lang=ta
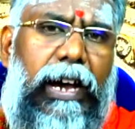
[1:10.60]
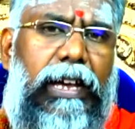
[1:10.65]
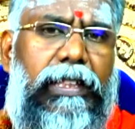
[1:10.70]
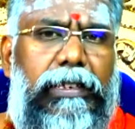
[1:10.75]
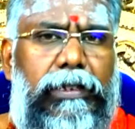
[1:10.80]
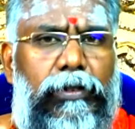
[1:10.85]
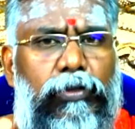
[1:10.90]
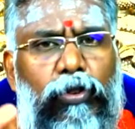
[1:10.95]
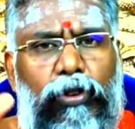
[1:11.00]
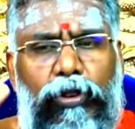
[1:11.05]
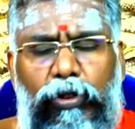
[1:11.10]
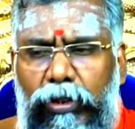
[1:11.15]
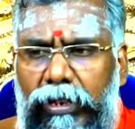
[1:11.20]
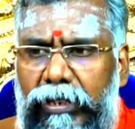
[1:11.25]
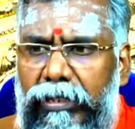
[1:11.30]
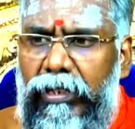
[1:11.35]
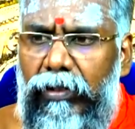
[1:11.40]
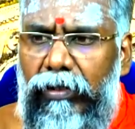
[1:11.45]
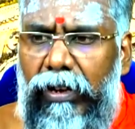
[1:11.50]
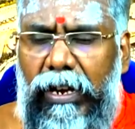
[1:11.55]
அது
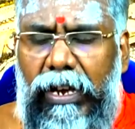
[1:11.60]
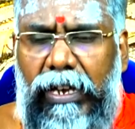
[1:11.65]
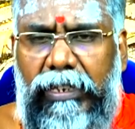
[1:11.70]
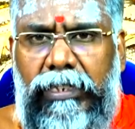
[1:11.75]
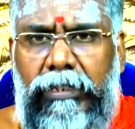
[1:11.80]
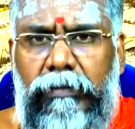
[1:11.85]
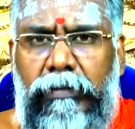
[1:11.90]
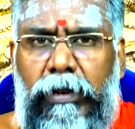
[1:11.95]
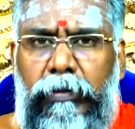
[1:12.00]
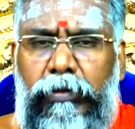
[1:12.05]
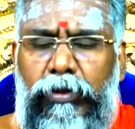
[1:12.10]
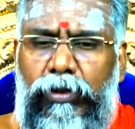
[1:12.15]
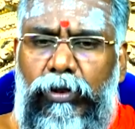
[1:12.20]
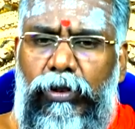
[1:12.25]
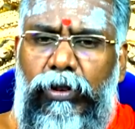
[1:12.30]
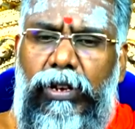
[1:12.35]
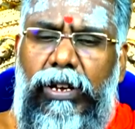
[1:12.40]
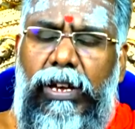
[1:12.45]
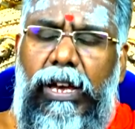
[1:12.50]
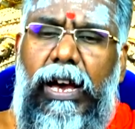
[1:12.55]
கோயிலுடைய செவரெல்லாம் அசிங்கமாக
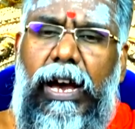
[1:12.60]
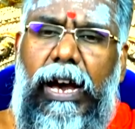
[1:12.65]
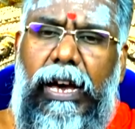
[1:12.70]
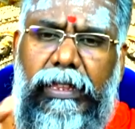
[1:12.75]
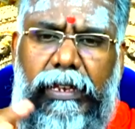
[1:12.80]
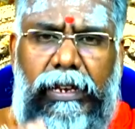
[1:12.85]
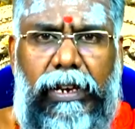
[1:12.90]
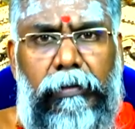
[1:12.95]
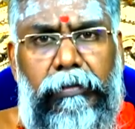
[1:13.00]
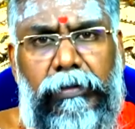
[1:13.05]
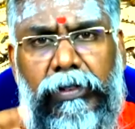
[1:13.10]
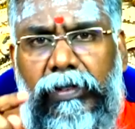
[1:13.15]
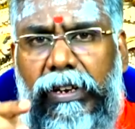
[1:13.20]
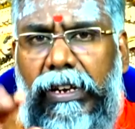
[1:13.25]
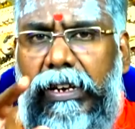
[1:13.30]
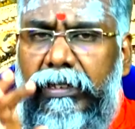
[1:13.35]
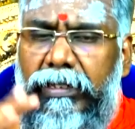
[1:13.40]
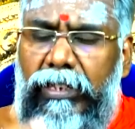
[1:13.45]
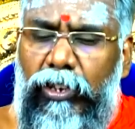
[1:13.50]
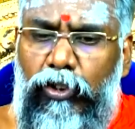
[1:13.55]
போயிடும் அதை நம்ம
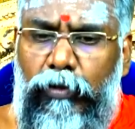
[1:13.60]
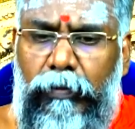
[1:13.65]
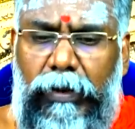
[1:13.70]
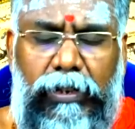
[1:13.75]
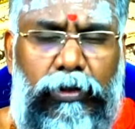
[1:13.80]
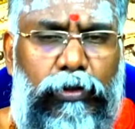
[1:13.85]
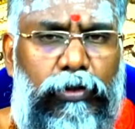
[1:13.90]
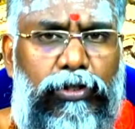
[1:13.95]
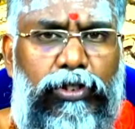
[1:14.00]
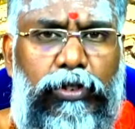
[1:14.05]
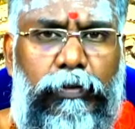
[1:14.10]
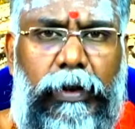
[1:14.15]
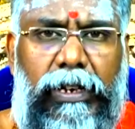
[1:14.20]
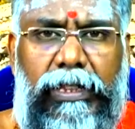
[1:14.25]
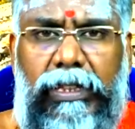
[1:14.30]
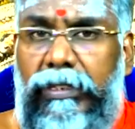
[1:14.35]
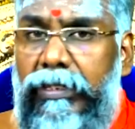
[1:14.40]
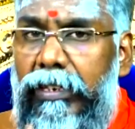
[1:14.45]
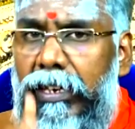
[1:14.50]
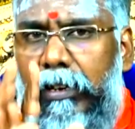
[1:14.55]
வீட்டில் செய்வோமான்னு யோசிச்சு
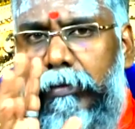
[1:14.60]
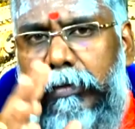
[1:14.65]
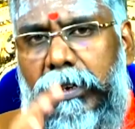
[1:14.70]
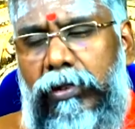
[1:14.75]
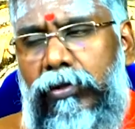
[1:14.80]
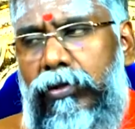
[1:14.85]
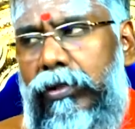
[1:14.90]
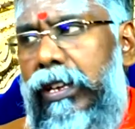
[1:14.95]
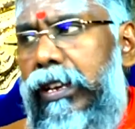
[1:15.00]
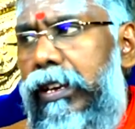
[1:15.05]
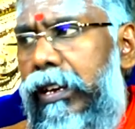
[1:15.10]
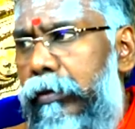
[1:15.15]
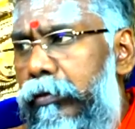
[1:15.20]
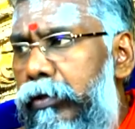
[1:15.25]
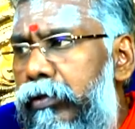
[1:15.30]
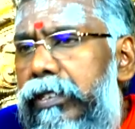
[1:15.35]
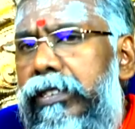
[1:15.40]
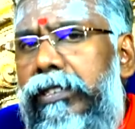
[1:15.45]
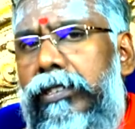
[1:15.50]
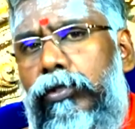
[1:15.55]
பார்த்தா செய்ய மாட்டோம் ஏன்னா
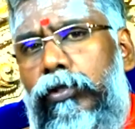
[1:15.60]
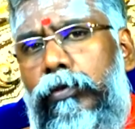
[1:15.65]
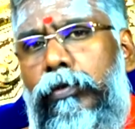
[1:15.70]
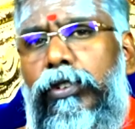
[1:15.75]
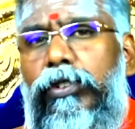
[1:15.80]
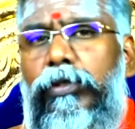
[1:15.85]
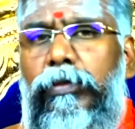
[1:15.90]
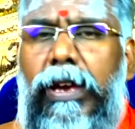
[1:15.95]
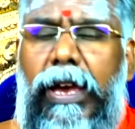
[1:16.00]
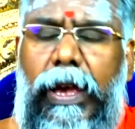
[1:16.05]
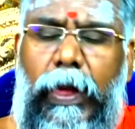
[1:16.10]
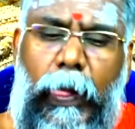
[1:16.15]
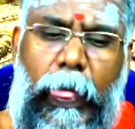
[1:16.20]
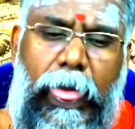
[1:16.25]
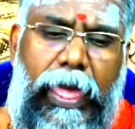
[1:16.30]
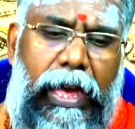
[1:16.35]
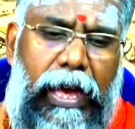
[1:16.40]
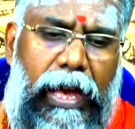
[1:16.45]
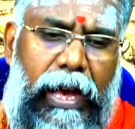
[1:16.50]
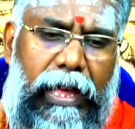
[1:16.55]
நம்ம வீட்டு செவர் போயிடுமே
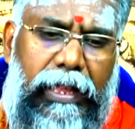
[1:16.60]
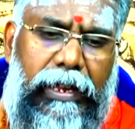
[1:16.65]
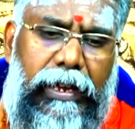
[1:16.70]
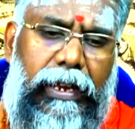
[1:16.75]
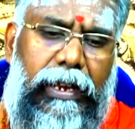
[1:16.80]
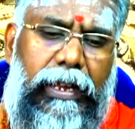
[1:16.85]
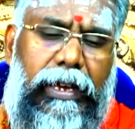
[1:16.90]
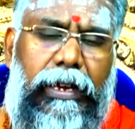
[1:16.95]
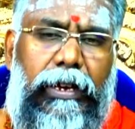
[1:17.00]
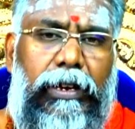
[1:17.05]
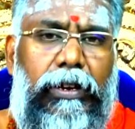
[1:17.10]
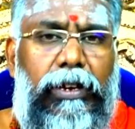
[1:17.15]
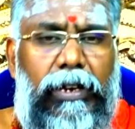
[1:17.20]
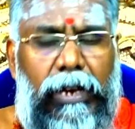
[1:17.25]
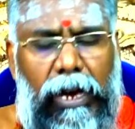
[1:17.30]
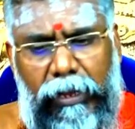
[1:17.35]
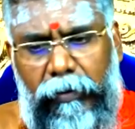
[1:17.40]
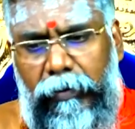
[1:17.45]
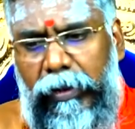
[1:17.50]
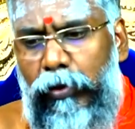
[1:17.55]
அதனால்
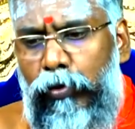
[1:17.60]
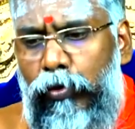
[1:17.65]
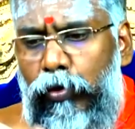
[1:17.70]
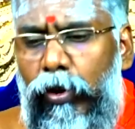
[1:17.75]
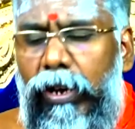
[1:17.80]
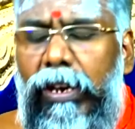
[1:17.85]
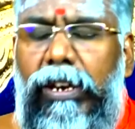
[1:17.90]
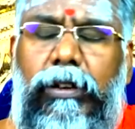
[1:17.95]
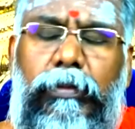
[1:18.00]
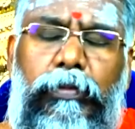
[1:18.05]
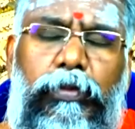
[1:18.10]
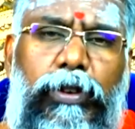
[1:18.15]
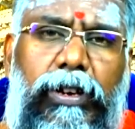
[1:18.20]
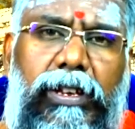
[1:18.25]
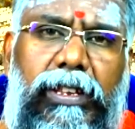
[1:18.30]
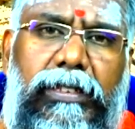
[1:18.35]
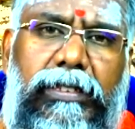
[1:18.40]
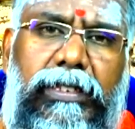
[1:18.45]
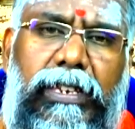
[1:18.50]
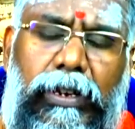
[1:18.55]
அது மாதிரி கோயிலுக்கு
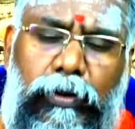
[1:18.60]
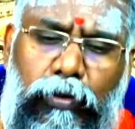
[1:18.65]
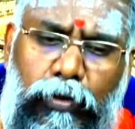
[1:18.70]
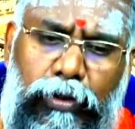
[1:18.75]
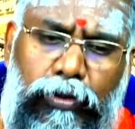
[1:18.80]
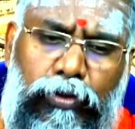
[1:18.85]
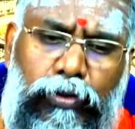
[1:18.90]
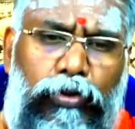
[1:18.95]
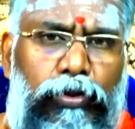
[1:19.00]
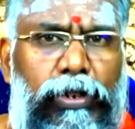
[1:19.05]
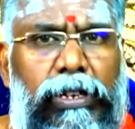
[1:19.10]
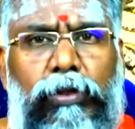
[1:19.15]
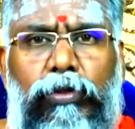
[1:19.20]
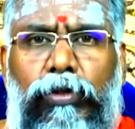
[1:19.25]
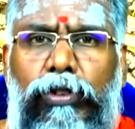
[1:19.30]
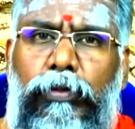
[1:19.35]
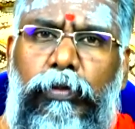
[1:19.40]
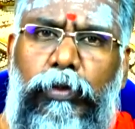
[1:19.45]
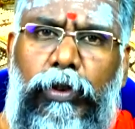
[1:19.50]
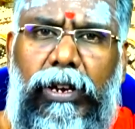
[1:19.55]
போகிறச்சே ஒரு துணி
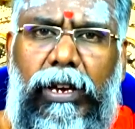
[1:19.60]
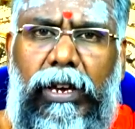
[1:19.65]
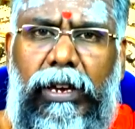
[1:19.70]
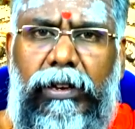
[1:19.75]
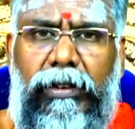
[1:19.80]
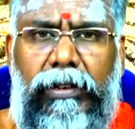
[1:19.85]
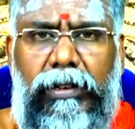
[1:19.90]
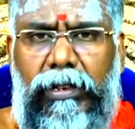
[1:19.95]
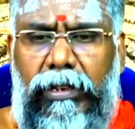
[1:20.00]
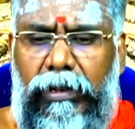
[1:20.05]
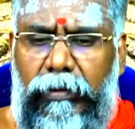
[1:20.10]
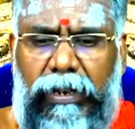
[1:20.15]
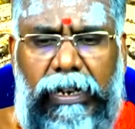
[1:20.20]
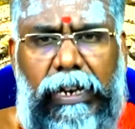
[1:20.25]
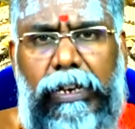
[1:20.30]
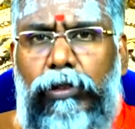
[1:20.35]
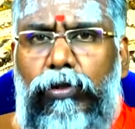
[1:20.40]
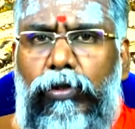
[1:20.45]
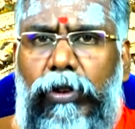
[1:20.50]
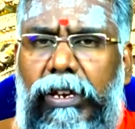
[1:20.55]
கொண்டு போங்க நம்ம
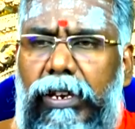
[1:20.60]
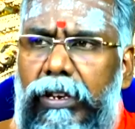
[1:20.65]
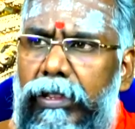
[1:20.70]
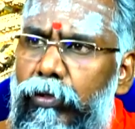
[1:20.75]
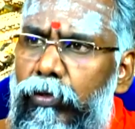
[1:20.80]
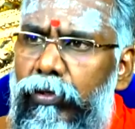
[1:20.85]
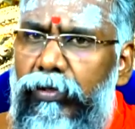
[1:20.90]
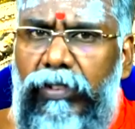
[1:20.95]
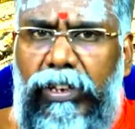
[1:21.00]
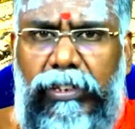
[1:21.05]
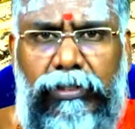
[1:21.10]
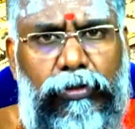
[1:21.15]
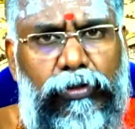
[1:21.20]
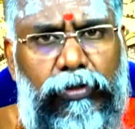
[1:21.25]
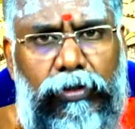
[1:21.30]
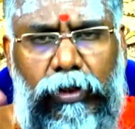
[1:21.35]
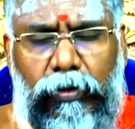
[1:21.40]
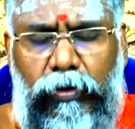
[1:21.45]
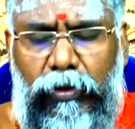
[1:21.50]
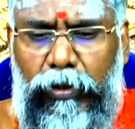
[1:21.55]
கை துடைக்கிறதுக்கு ஒரு வேஸ்ட்டு
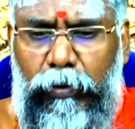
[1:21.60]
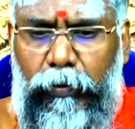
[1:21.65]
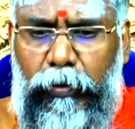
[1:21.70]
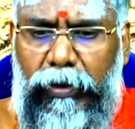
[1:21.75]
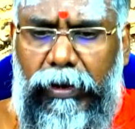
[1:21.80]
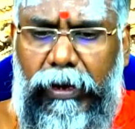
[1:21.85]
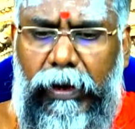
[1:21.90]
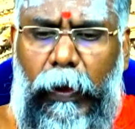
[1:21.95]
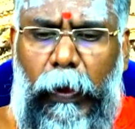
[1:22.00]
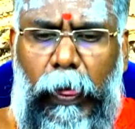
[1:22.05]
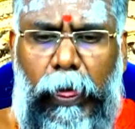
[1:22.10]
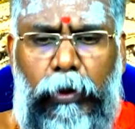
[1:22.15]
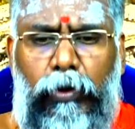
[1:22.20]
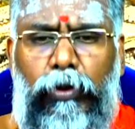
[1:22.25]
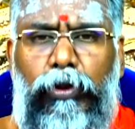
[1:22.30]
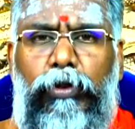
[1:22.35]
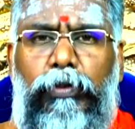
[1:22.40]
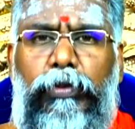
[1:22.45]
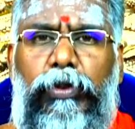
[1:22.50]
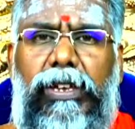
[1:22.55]
துணியை கொண்டு போங்க
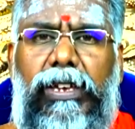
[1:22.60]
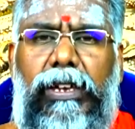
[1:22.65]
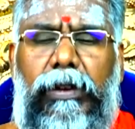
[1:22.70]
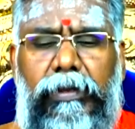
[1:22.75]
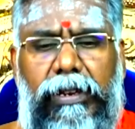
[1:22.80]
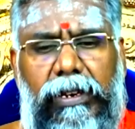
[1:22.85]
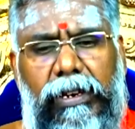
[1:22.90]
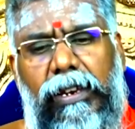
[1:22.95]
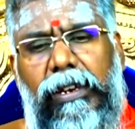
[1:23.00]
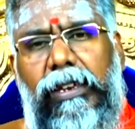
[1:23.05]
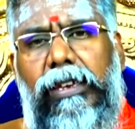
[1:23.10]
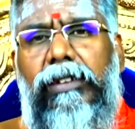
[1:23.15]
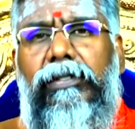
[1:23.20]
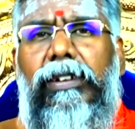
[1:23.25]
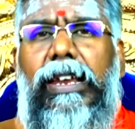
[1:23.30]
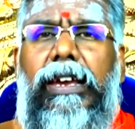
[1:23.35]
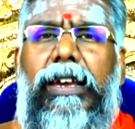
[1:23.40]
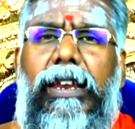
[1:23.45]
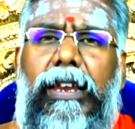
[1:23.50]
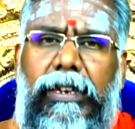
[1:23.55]
கொண்டு போனீங்க அப்படின்னா நீங்கள்
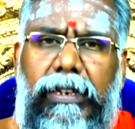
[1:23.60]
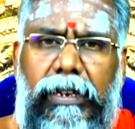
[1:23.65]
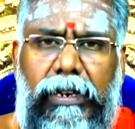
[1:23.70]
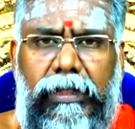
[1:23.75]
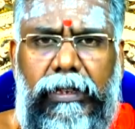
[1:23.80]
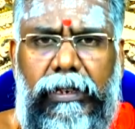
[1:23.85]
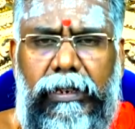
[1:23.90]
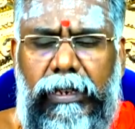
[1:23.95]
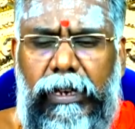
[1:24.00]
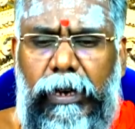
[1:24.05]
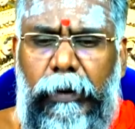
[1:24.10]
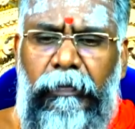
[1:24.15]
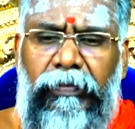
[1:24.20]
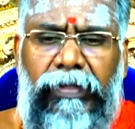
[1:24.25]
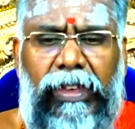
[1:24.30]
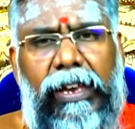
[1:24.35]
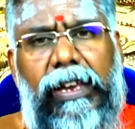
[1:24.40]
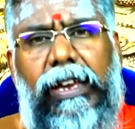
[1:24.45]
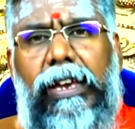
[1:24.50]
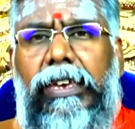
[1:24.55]
விளக்கெல்லாம் ஏற்றிட்டு
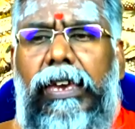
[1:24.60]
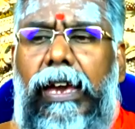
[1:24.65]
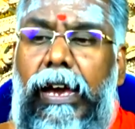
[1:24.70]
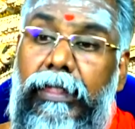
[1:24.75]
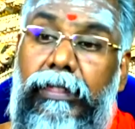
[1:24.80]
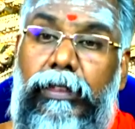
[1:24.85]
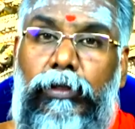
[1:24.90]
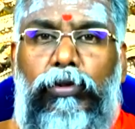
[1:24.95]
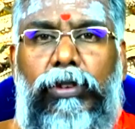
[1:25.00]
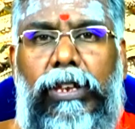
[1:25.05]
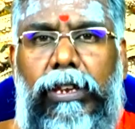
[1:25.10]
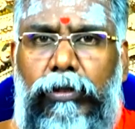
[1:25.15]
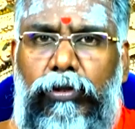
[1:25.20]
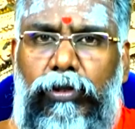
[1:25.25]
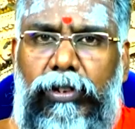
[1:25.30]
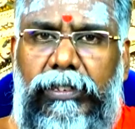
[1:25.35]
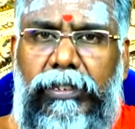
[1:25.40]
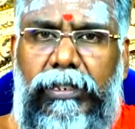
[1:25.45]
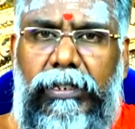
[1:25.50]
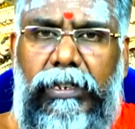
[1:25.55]
கையை அந்த துணியில்
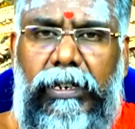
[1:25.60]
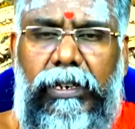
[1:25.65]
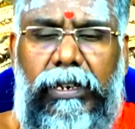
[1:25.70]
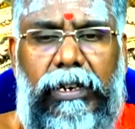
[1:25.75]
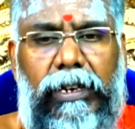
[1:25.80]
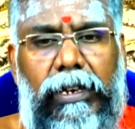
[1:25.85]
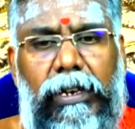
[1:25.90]
தொடச்சிட்டு